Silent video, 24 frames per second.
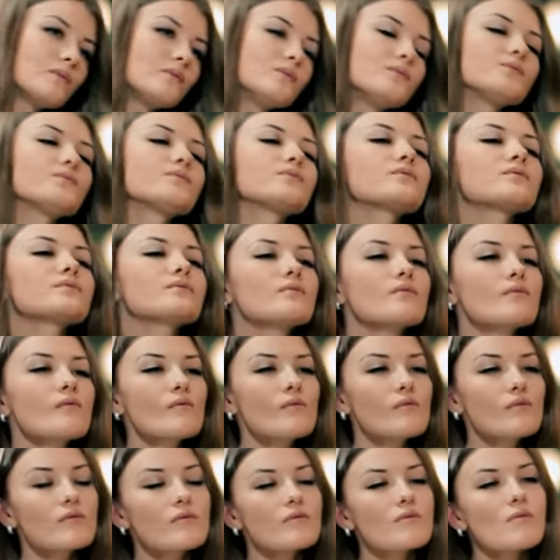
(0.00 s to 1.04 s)
और कहने लगे
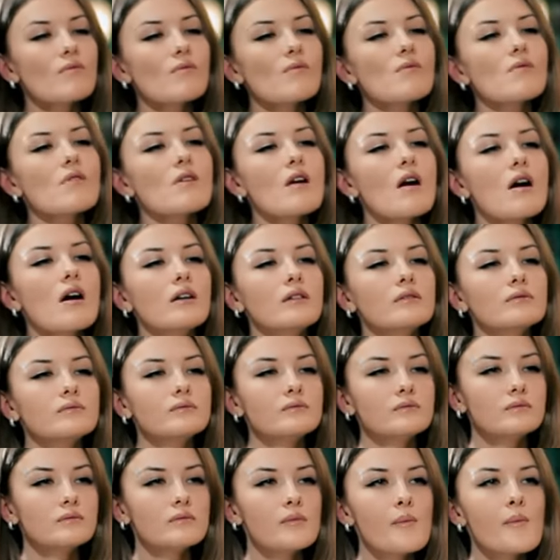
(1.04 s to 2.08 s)
मैंने इससे पूछा कि
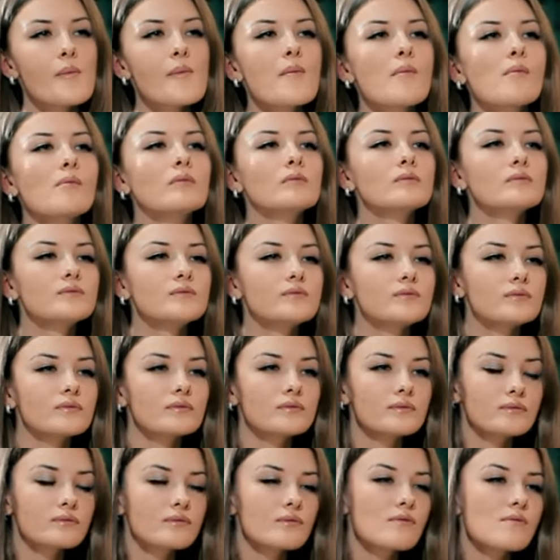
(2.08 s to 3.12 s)
पागल तूने ये क्या किया
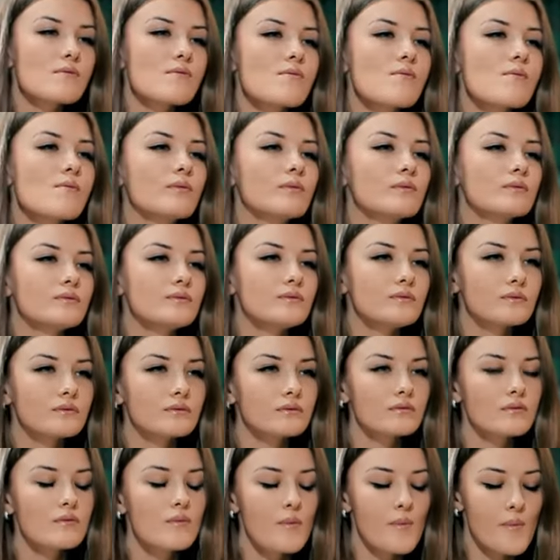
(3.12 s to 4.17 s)
उसने कहा कि मुझे
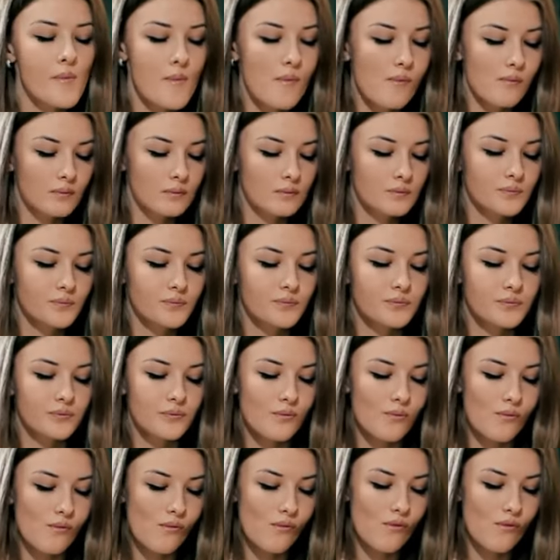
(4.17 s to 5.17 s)
तो पता ही नहीं था